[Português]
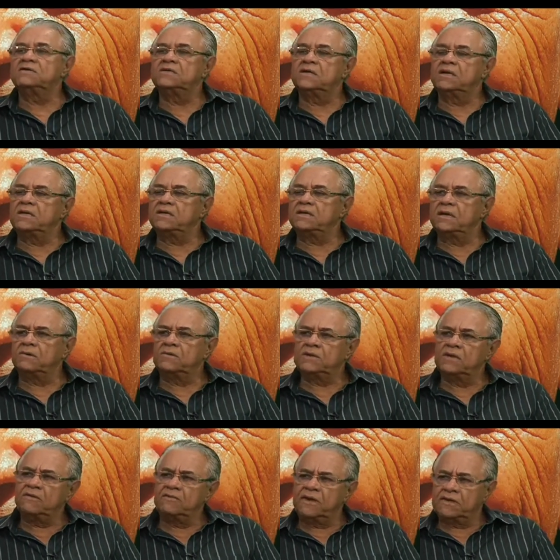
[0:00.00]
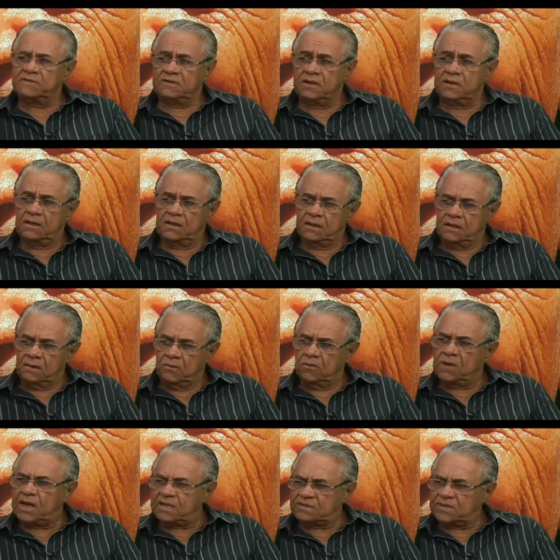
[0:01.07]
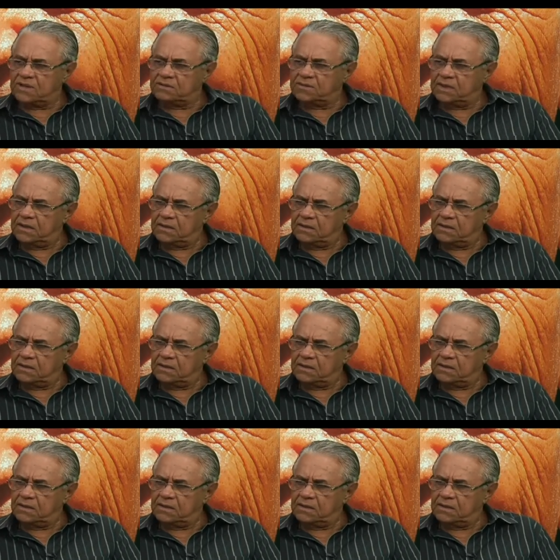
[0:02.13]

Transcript: direito na Codevasf. Um casal, né? Um